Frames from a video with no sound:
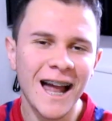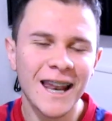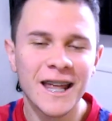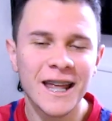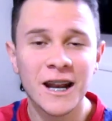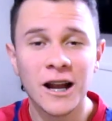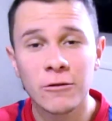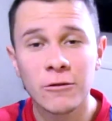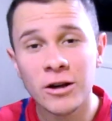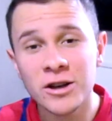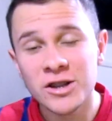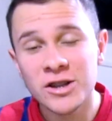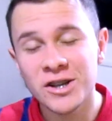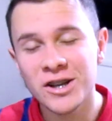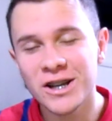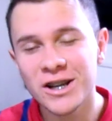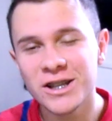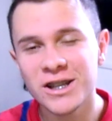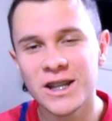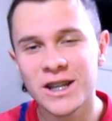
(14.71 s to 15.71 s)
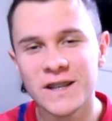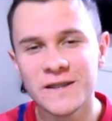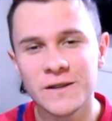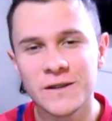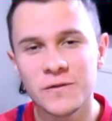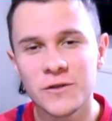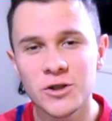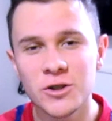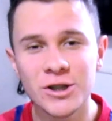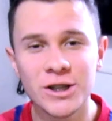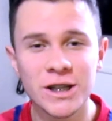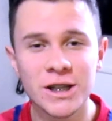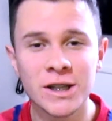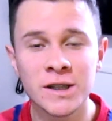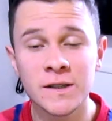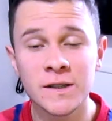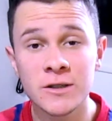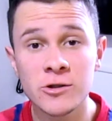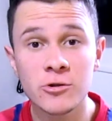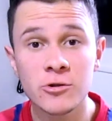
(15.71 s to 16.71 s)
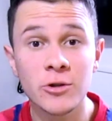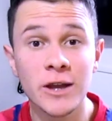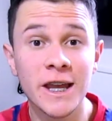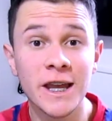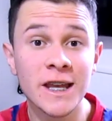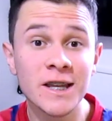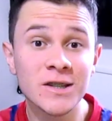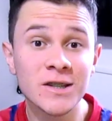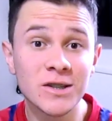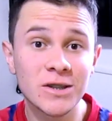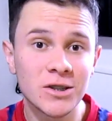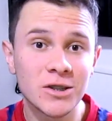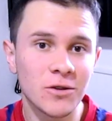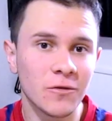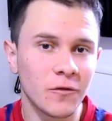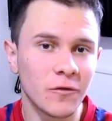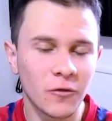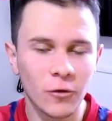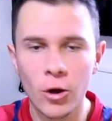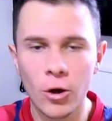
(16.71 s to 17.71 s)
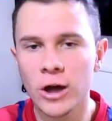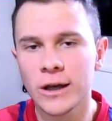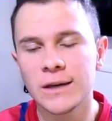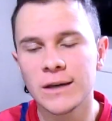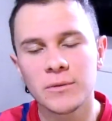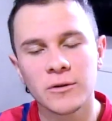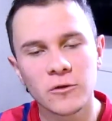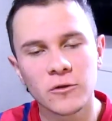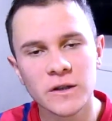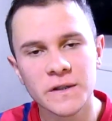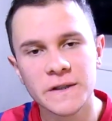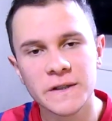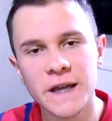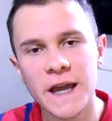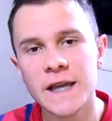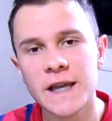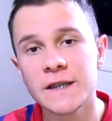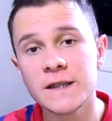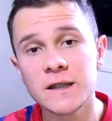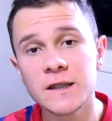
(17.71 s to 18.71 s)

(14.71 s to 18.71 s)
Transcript: galera, agora tô tá chegando nesse vídeo, este vlog pra vocês,